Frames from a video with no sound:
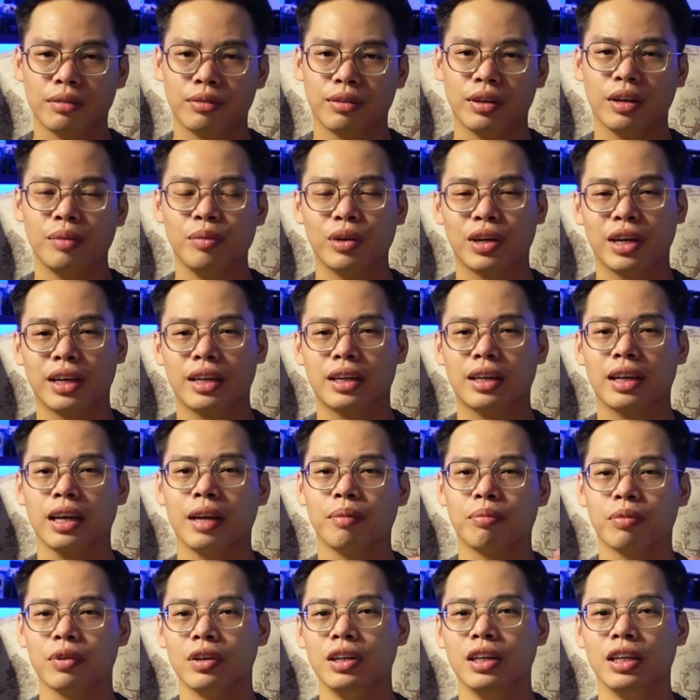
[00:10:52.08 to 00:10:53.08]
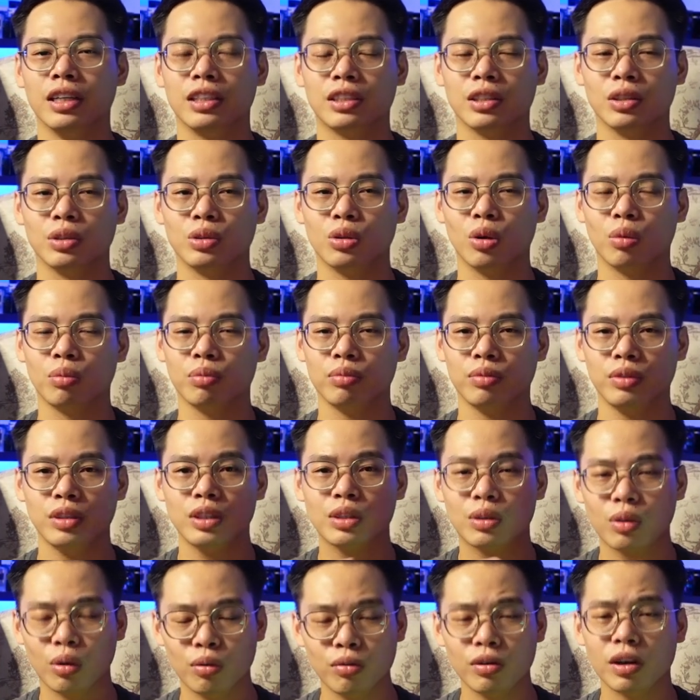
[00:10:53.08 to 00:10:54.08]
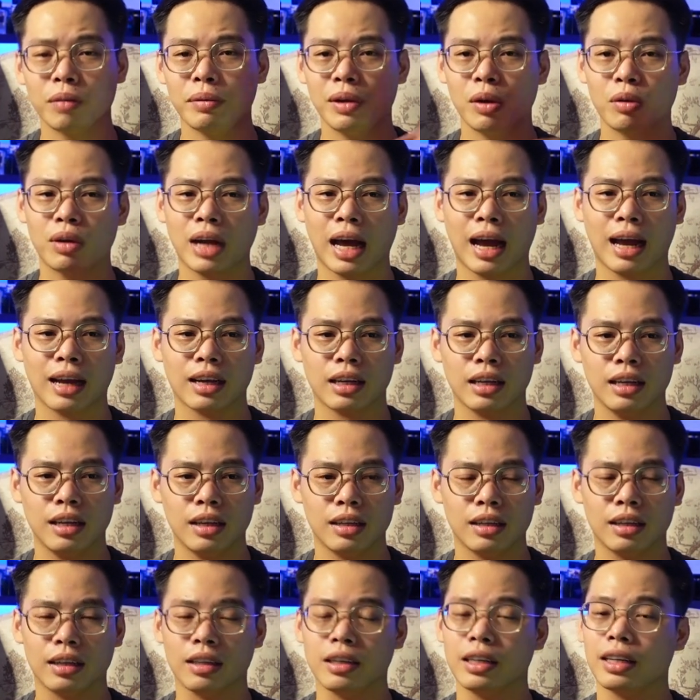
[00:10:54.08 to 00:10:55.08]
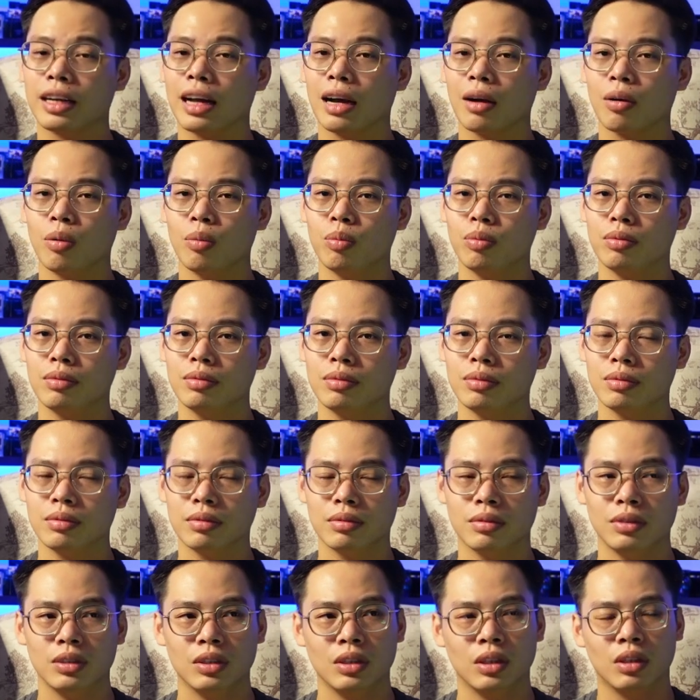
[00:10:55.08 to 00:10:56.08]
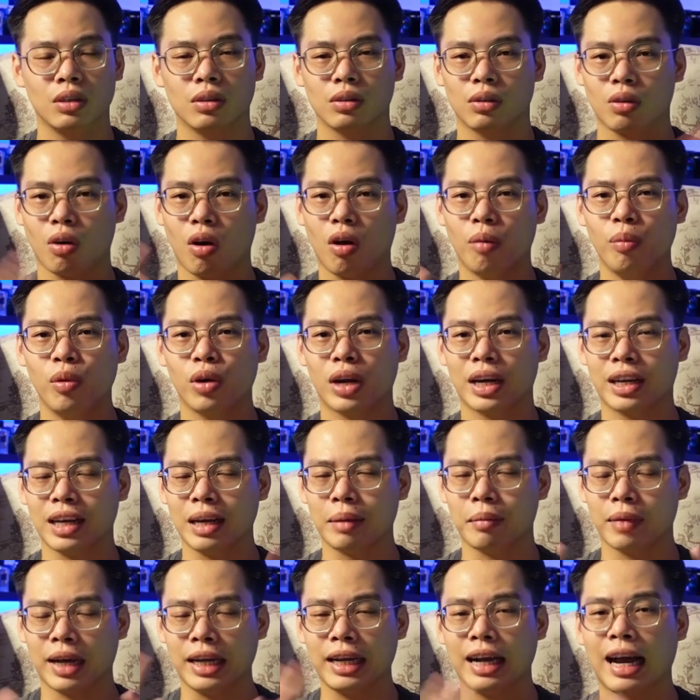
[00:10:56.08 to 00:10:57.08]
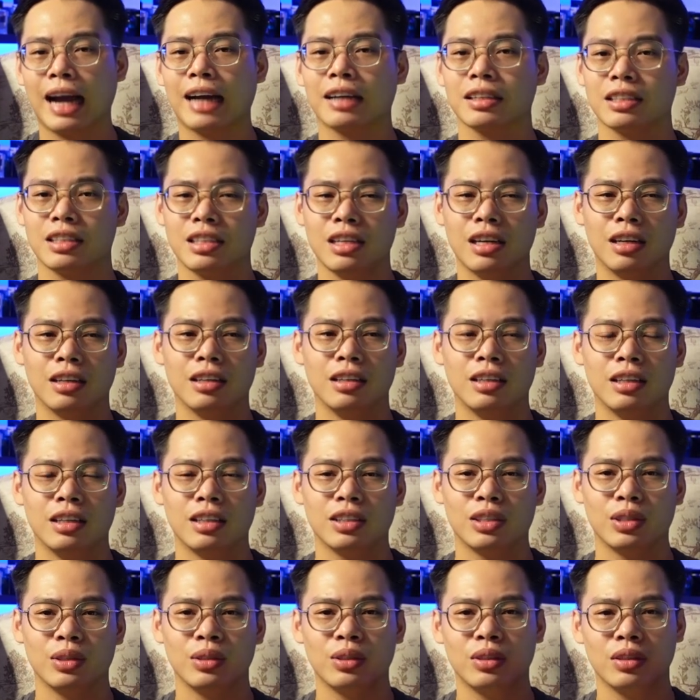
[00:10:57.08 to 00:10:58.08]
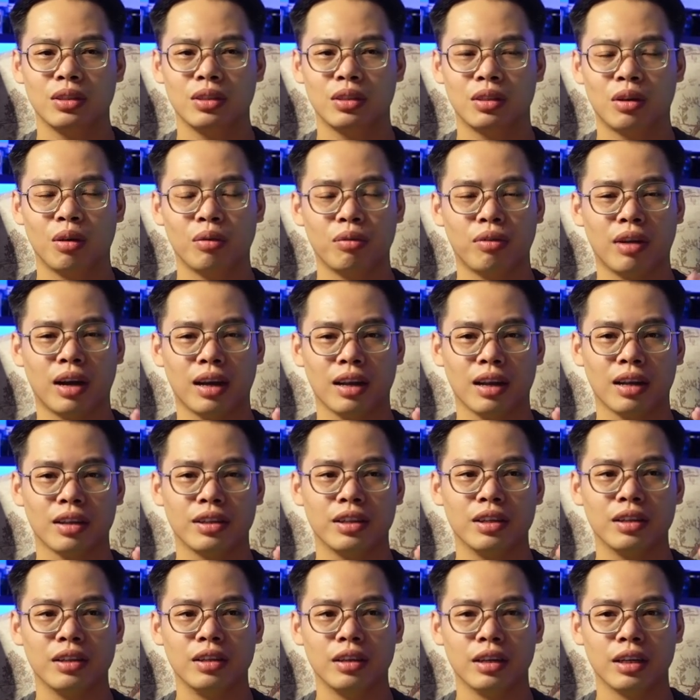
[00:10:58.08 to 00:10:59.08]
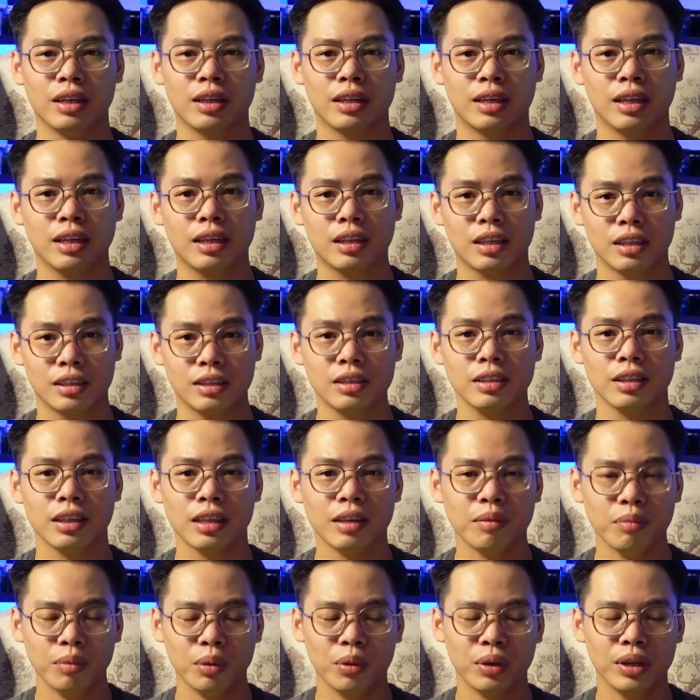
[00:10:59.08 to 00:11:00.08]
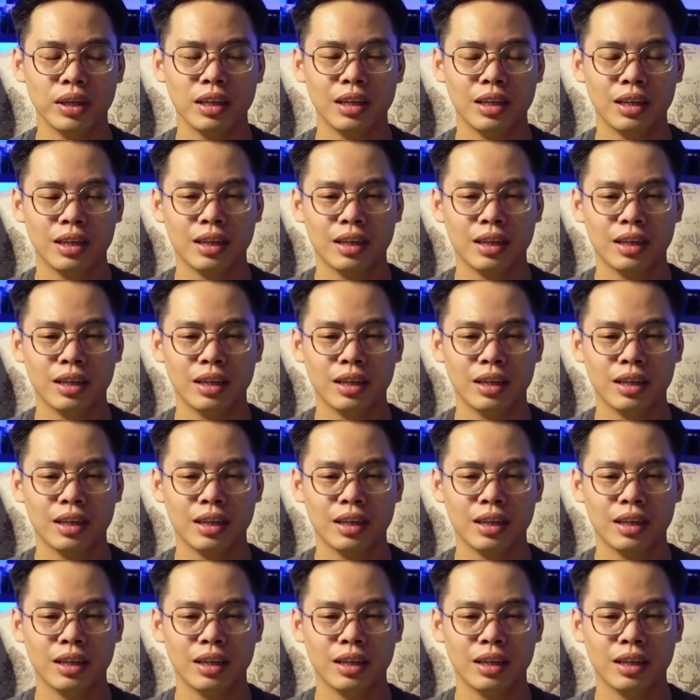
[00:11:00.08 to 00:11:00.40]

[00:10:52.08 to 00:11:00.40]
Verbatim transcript: với một cái tệp người sử dụng như tôi vừa miêu tả kia thì người ta cũng có một cái tệp khách hàng riêng chứ không phải là những người thích cái sự nịnh mũi